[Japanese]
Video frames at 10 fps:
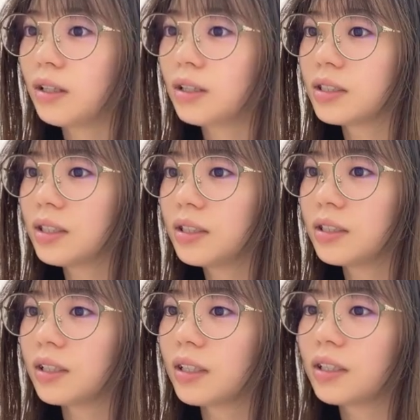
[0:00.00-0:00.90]
んか新幹
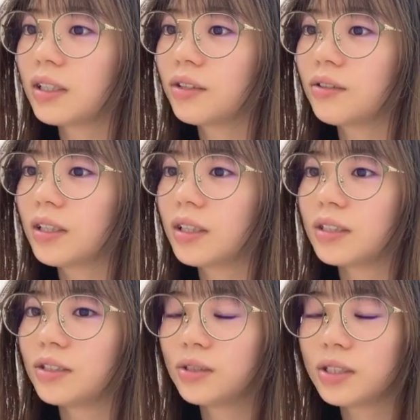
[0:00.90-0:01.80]
線でなかなか乗らないから
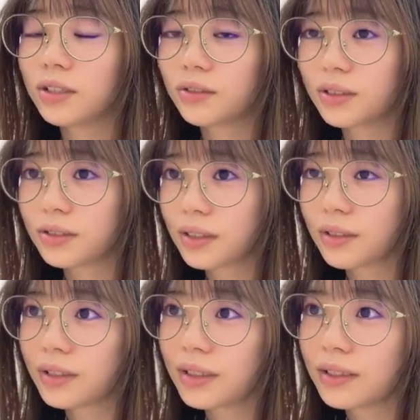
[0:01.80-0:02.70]
自撮りしたくなるんだよね